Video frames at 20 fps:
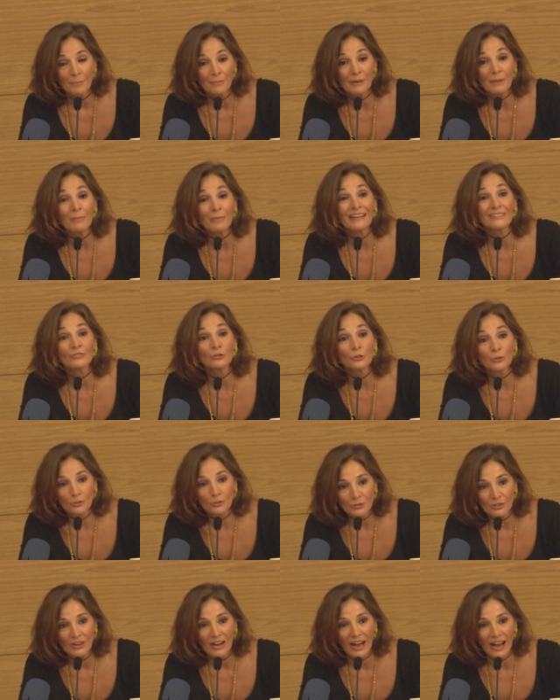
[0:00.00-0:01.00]
me
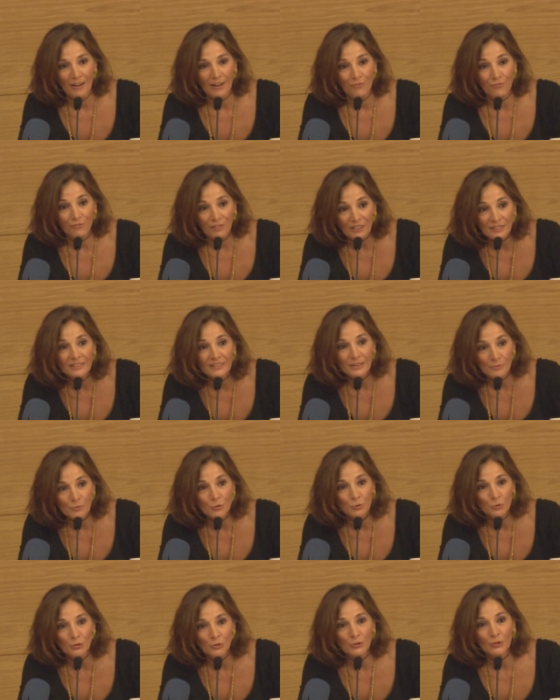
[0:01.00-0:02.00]
mandó al fin del
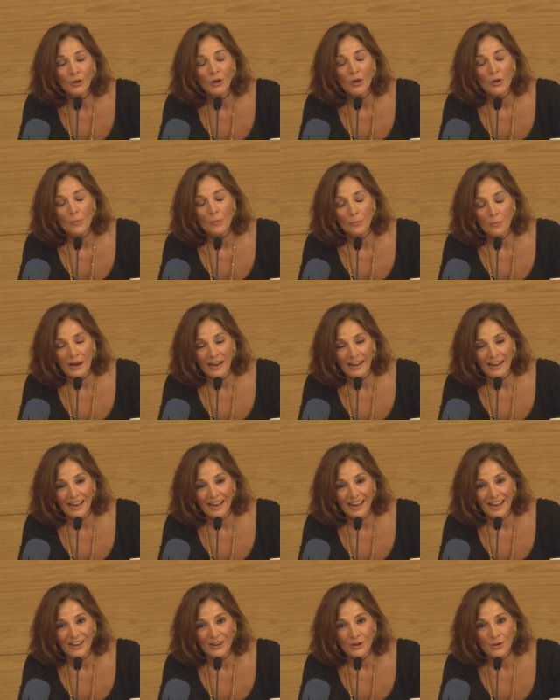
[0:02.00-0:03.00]
mundo
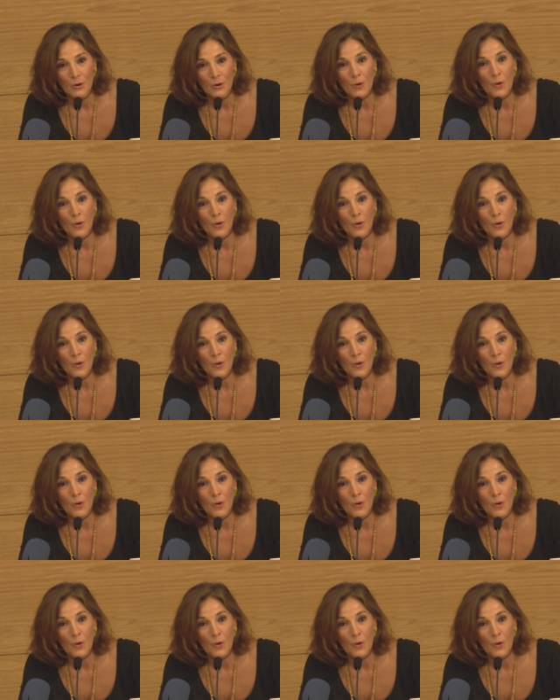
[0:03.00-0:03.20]
para,